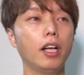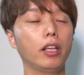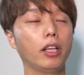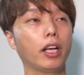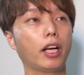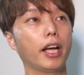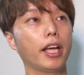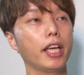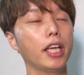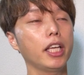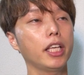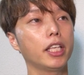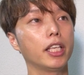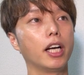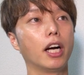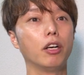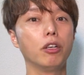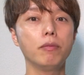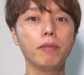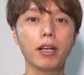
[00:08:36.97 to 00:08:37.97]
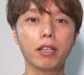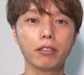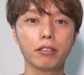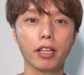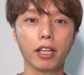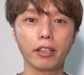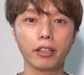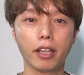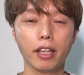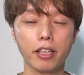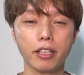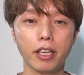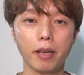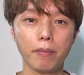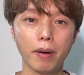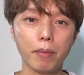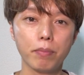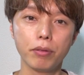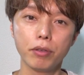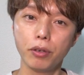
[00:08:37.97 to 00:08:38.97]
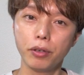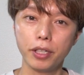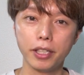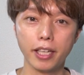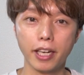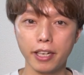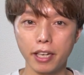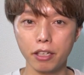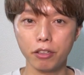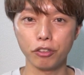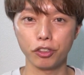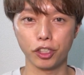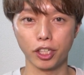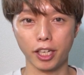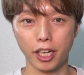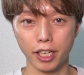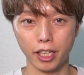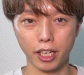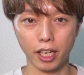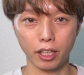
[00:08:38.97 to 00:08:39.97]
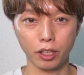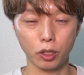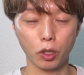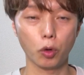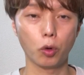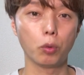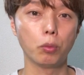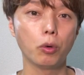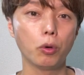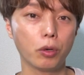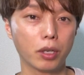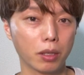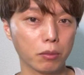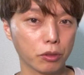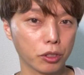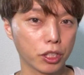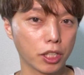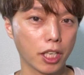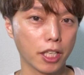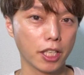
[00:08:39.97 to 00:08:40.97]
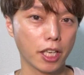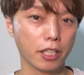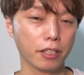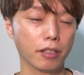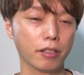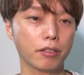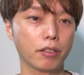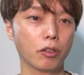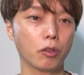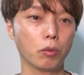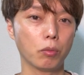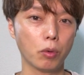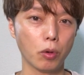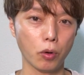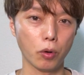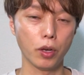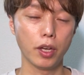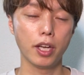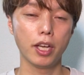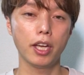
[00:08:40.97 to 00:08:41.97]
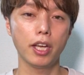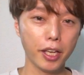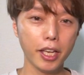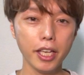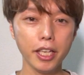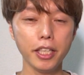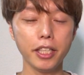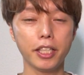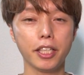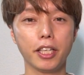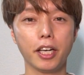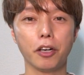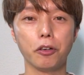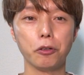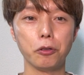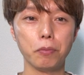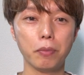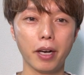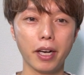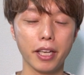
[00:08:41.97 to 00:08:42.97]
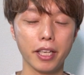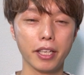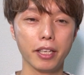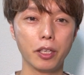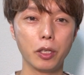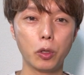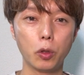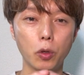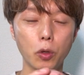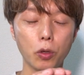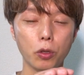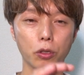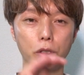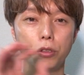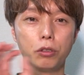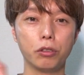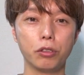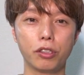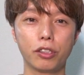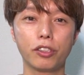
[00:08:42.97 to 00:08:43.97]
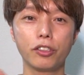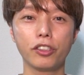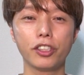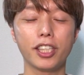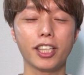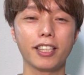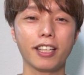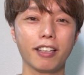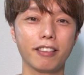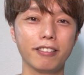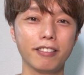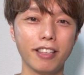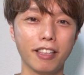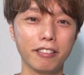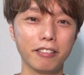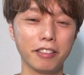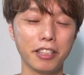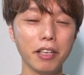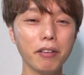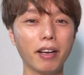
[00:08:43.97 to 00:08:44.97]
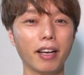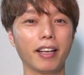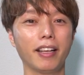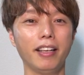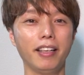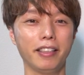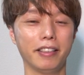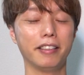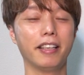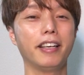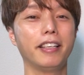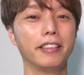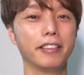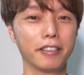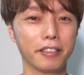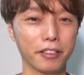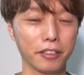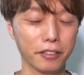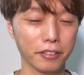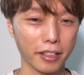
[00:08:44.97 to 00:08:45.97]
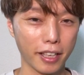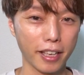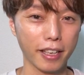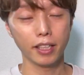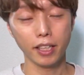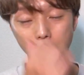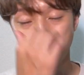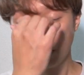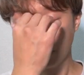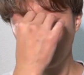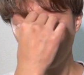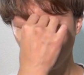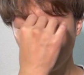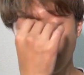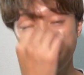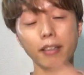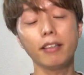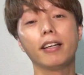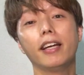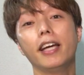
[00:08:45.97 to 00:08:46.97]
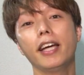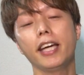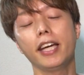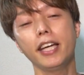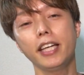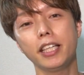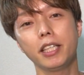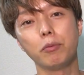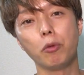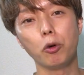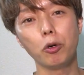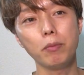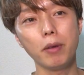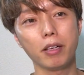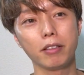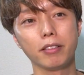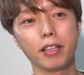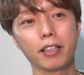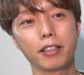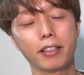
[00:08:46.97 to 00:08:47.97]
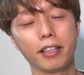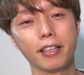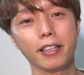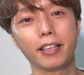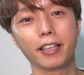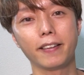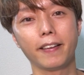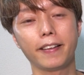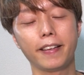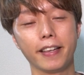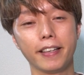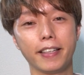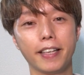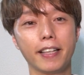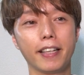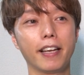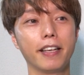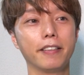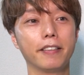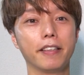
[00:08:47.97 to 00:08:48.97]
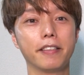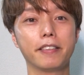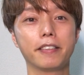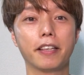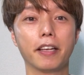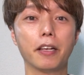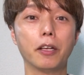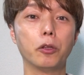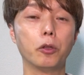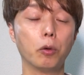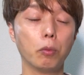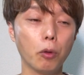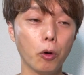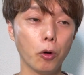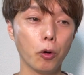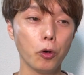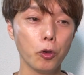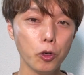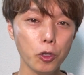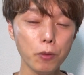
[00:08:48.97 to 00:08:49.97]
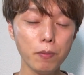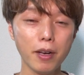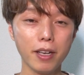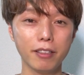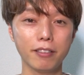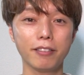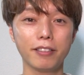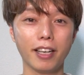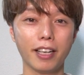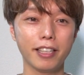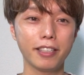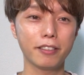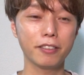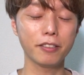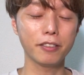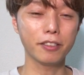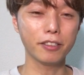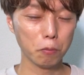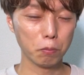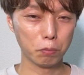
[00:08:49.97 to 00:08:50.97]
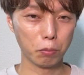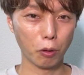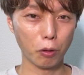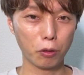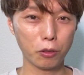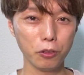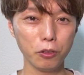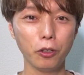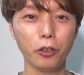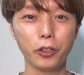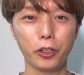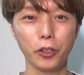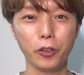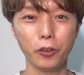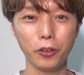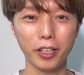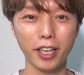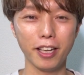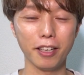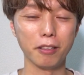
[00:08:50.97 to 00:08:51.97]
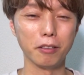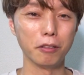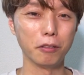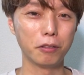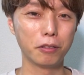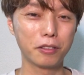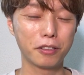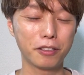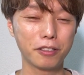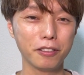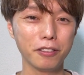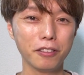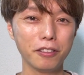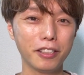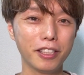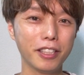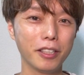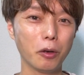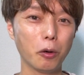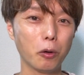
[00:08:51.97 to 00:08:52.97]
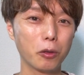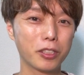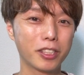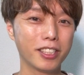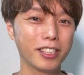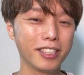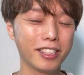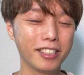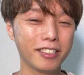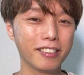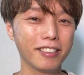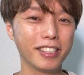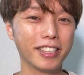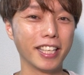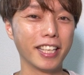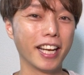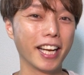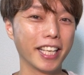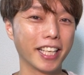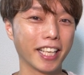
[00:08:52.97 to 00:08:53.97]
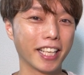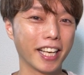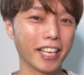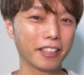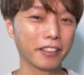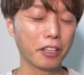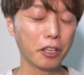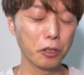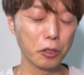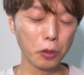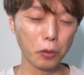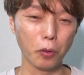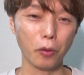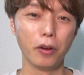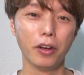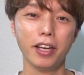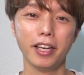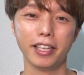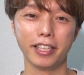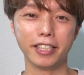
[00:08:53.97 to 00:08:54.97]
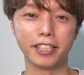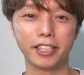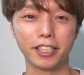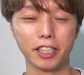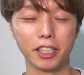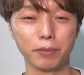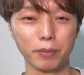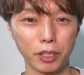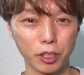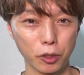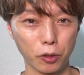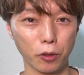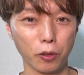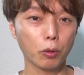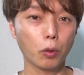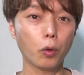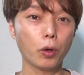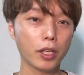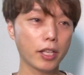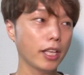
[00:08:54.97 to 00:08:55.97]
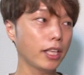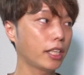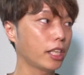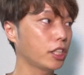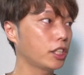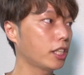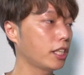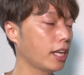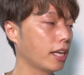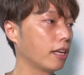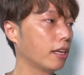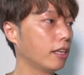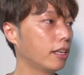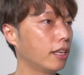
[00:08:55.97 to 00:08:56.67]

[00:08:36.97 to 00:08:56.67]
なんか演技が上手くなっていけばプロになれるんじゃないかって思うかもしれないんですけども、演技が上手いイコール普通じゃなくなるではないんですよね。まあ当然、演技も上手くなっていかなきゃいけないんですけれども、上手くなりつつ僕の表現普通に陥りすぎてないかなっていうのを意識しましょう。これね、決してね、